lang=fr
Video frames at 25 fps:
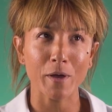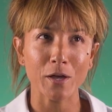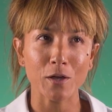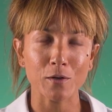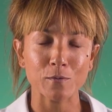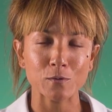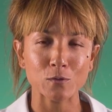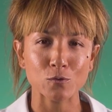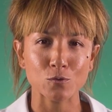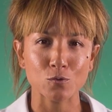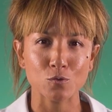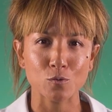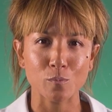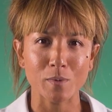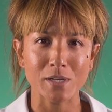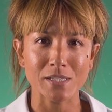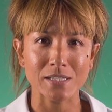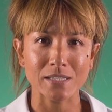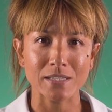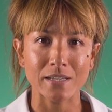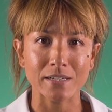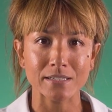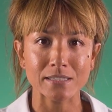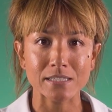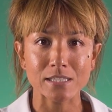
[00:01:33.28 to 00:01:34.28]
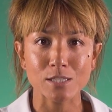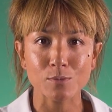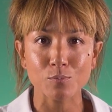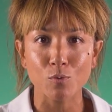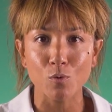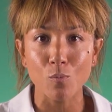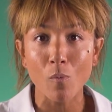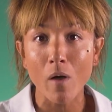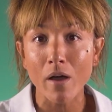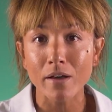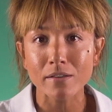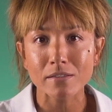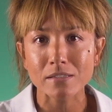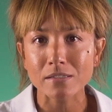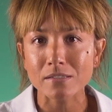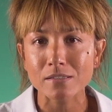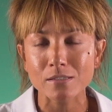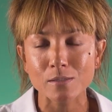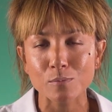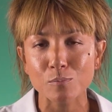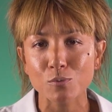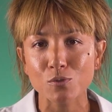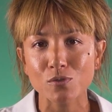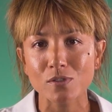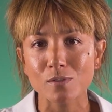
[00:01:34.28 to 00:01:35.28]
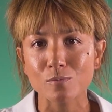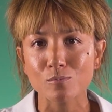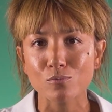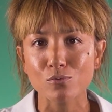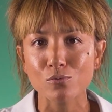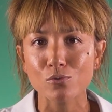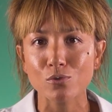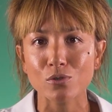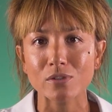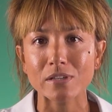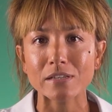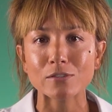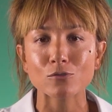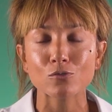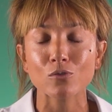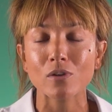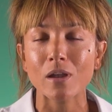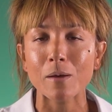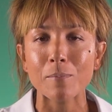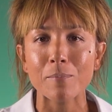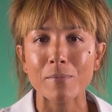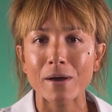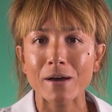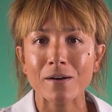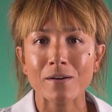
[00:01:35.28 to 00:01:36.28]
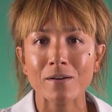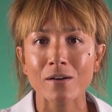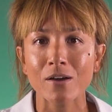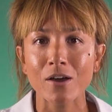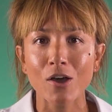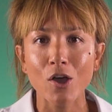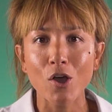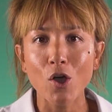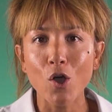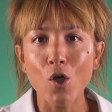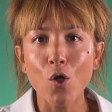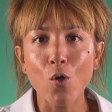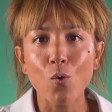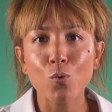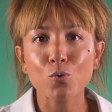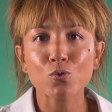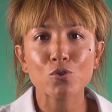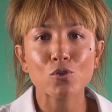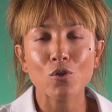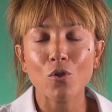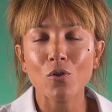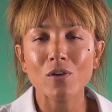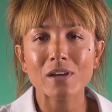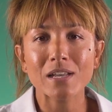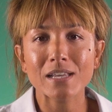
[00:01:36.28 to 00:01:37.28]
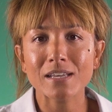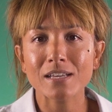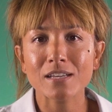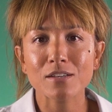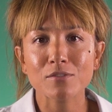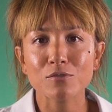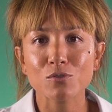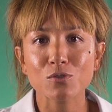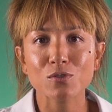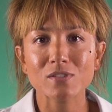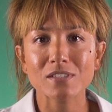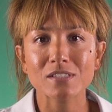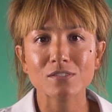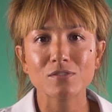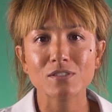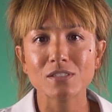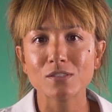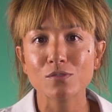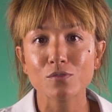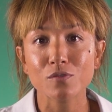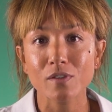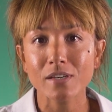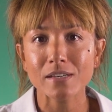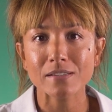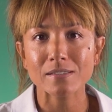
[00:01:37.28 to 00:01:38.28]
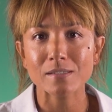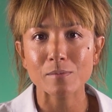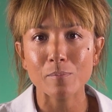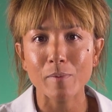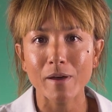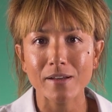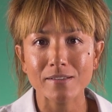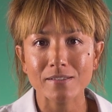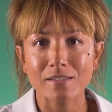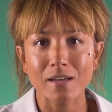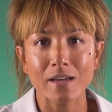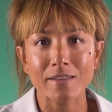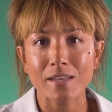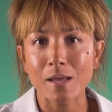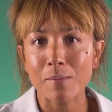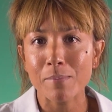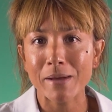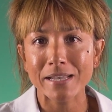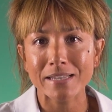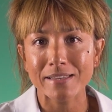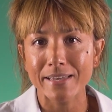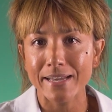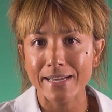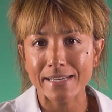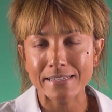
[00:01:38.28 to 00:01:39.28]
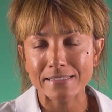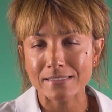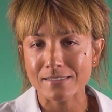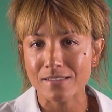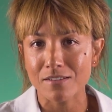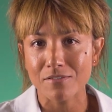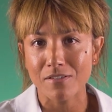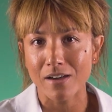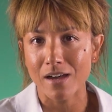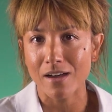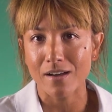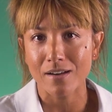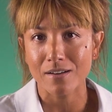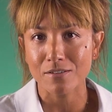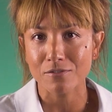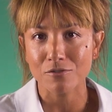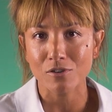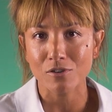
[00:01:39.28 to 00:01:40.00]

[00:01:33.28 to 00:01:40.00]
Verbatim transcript: pas comment je suis passée d'un kyste. Pour moi, un kyste, c'est une petite boule que tu as sur la main. On te l'enlève, c'est vite fait, c'est pas, c'est un amas de graisse, ça va,